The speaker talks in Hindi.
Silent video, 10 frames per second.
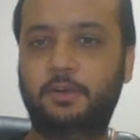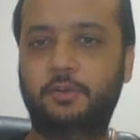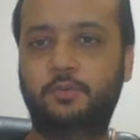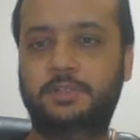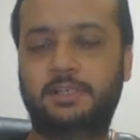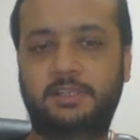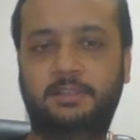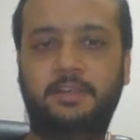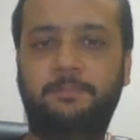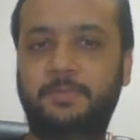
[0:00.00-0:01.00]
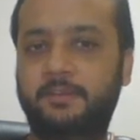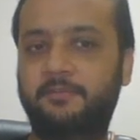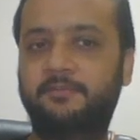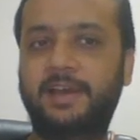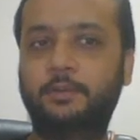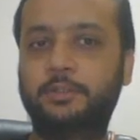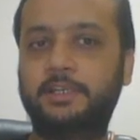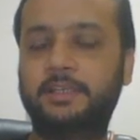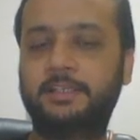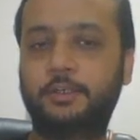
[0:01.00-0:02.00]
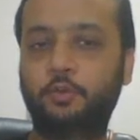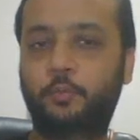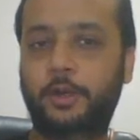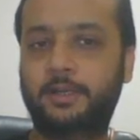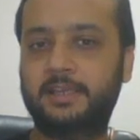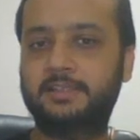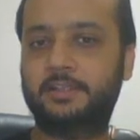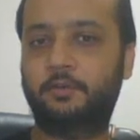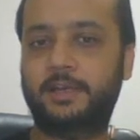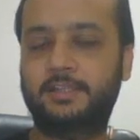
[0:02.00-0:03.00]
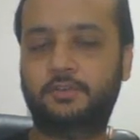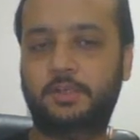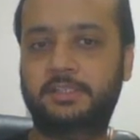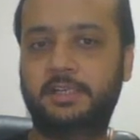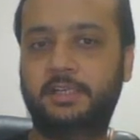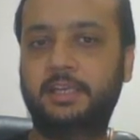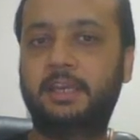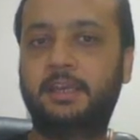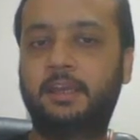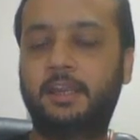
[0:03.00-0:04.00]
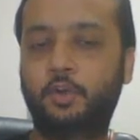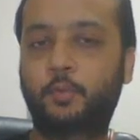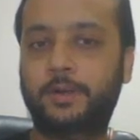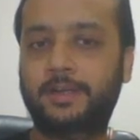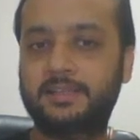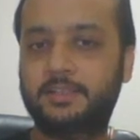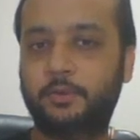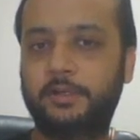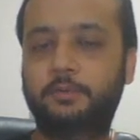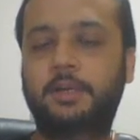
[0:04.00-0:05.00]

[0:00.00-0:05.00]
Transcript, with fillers: लॉ यूज़ कर सकते हैं वैल्यू दी गई थी 2.90 वाइन्स कॉन्स्टेंट की टू पॉइंट नाइन जीरो इंटू